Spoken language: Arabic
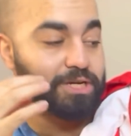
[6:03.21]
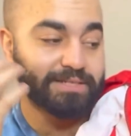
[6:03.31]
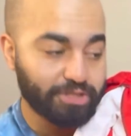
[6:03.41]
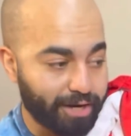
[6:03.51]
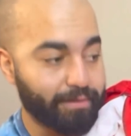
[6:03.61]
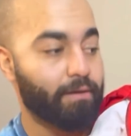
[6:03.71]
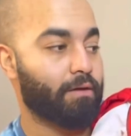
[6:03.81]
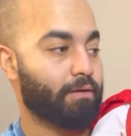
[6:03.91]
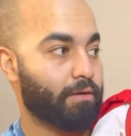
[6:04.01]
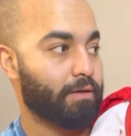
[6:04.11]
نغسل شعرنا
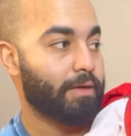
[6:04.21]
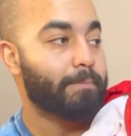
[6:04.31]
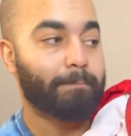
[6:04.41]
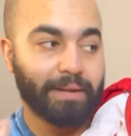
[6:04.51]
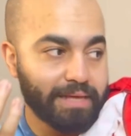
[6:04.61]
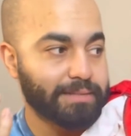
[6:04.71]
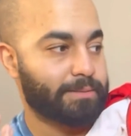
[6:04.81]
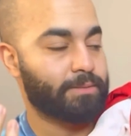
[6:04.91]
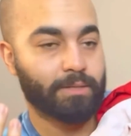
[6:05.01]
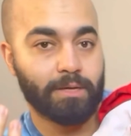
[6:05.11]

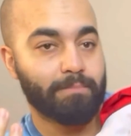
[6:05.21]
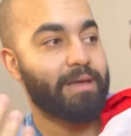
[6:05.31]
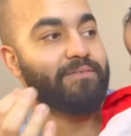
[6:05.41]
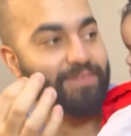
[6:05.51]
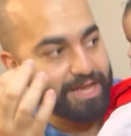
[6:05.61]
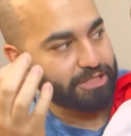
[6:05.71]
بليز ما ينفعش